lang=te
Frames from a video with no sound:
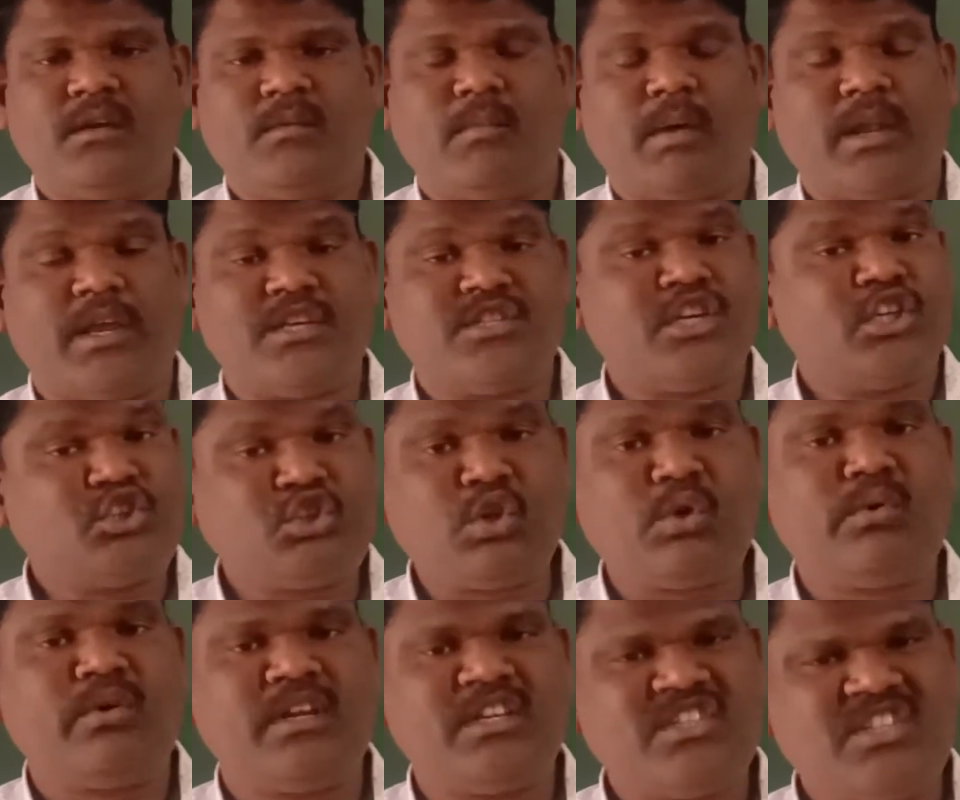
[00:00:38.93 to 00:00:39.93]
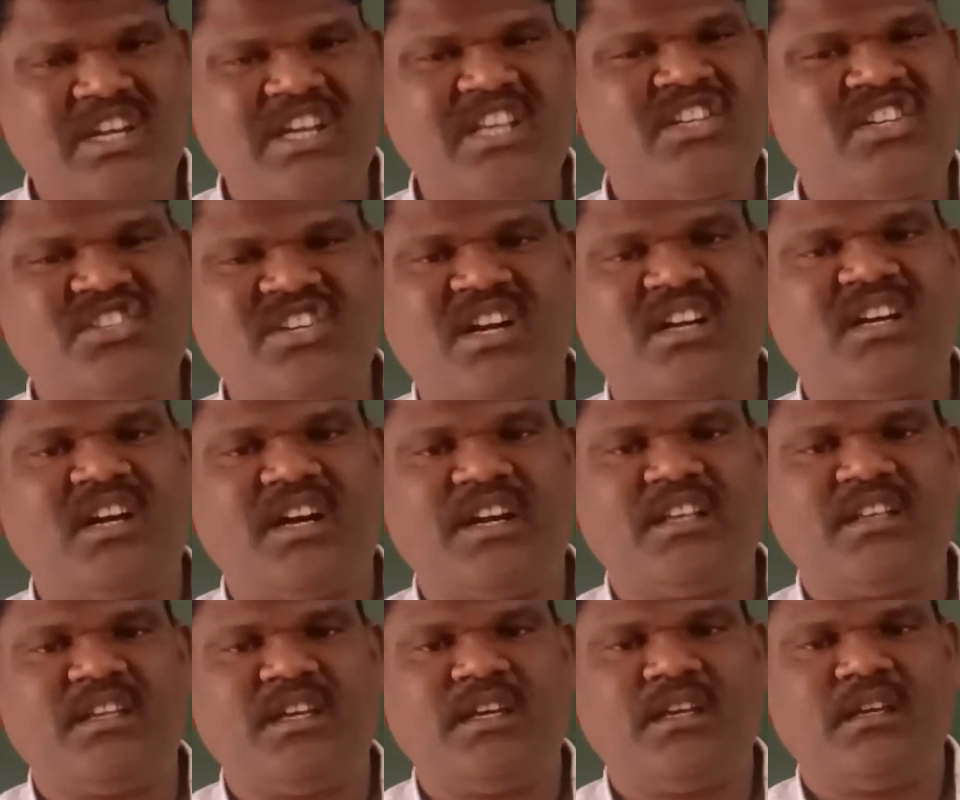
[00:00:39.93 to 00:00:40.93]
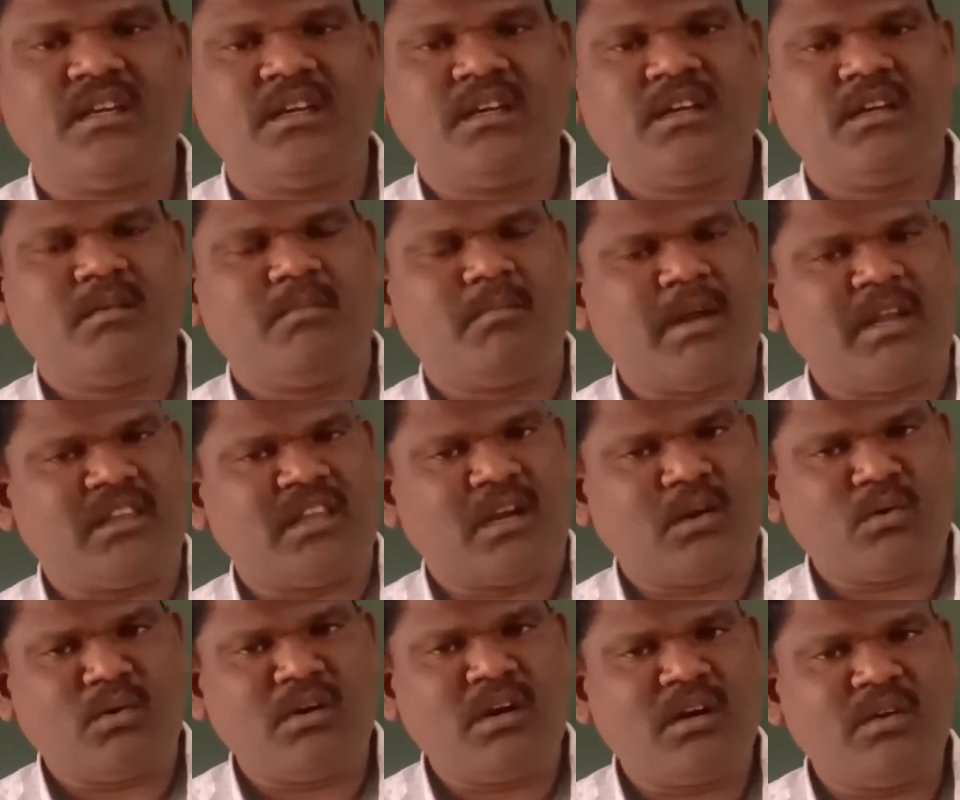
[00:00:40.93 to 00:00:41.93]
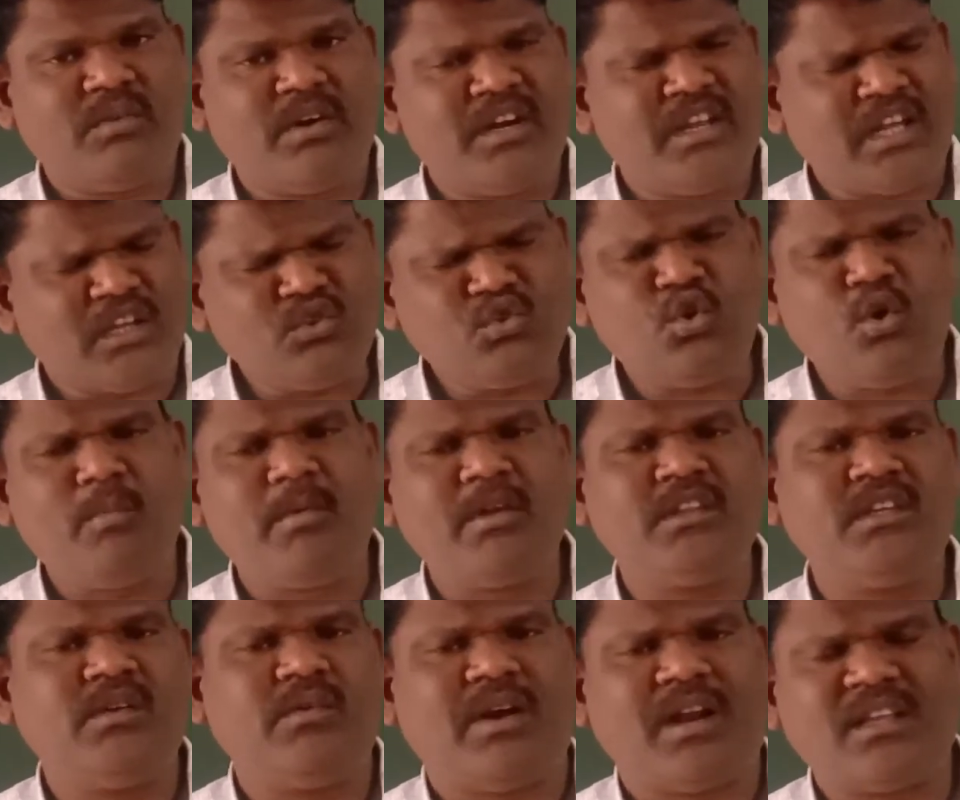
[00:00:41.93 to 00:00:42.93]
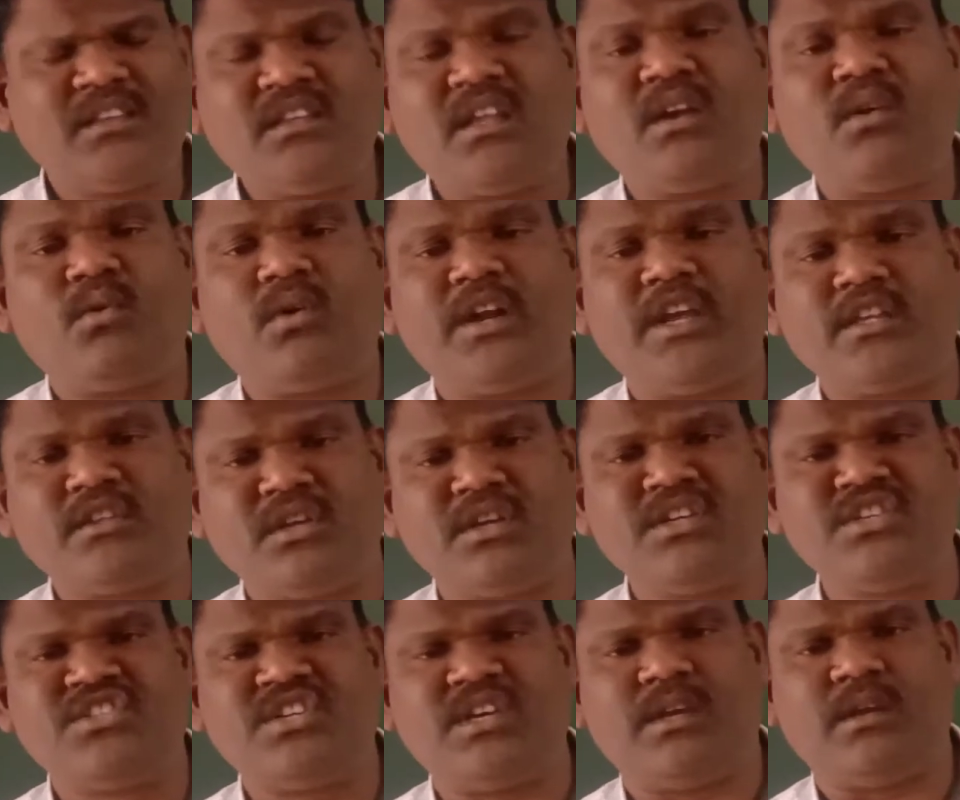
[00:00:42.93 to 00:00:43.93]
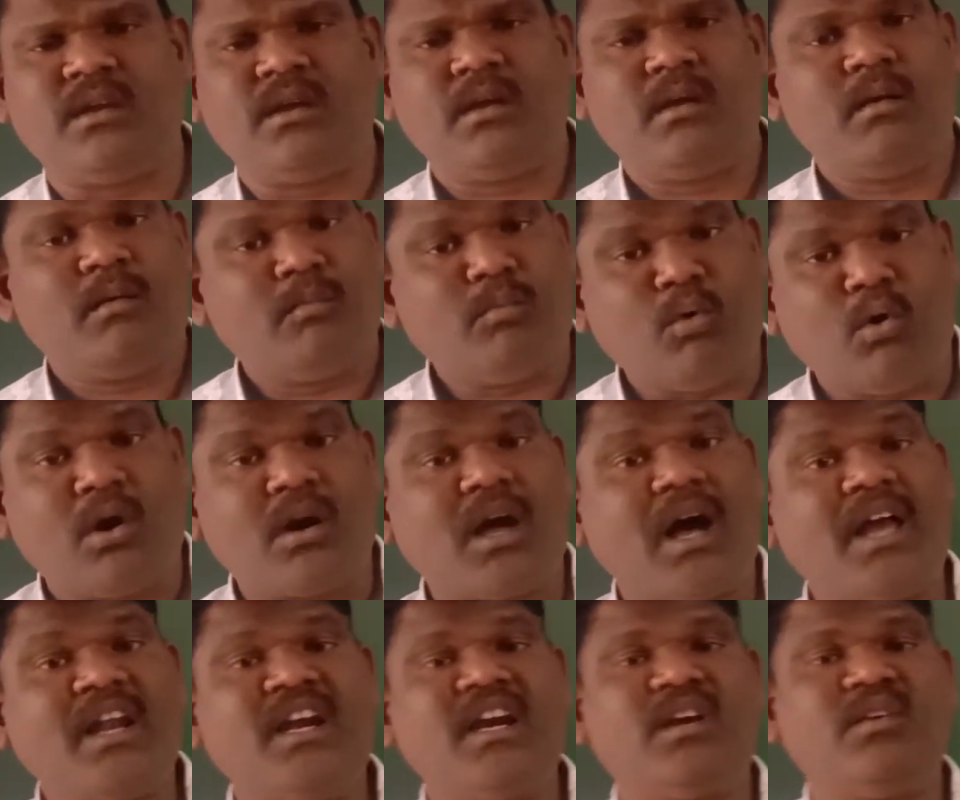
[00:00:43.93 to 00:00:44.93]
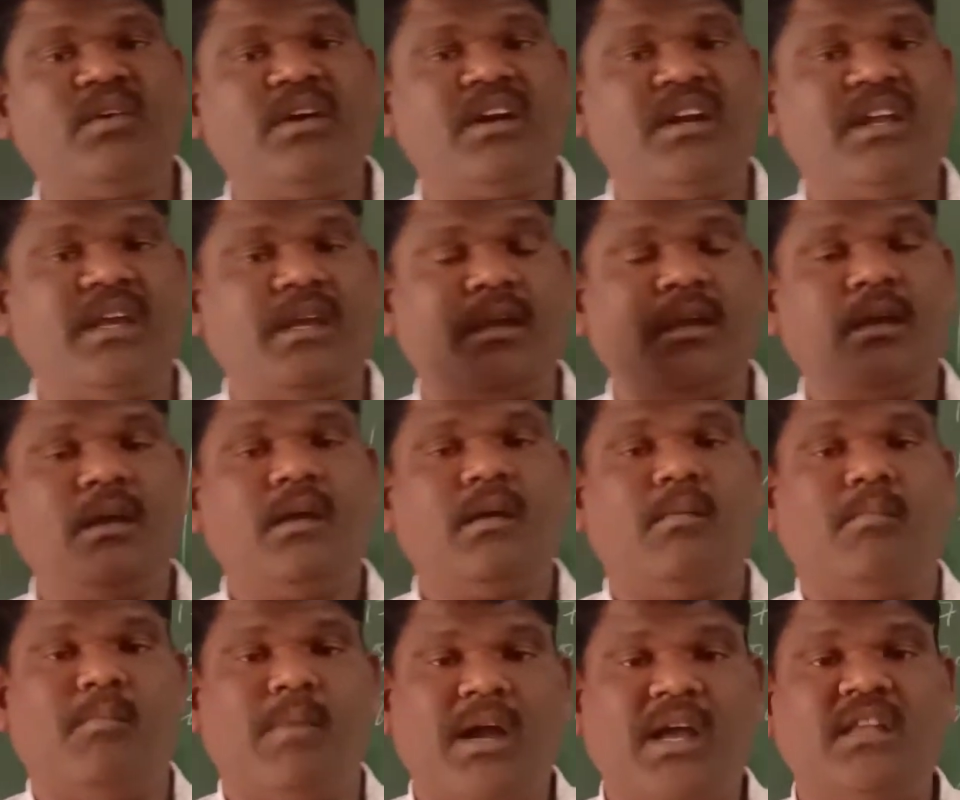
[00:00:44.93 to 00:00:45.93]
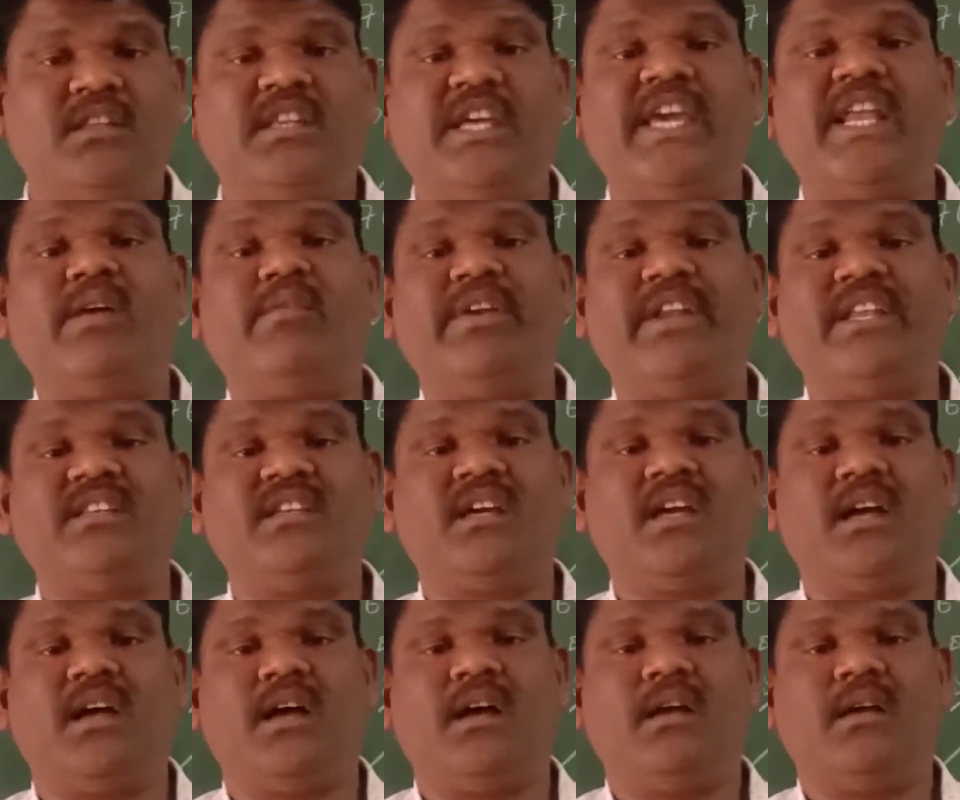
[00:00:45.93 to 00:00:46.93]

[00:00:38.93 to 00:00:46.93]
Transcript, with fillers: మరి శత్రువుని చీల్చి చెండాడింది మరి తనకున్నటువంటి ఎంతోమంది వాళ్ళందరూ కూడా ఎదిరించి పోరాడినటువంటి మగధీర వనితగా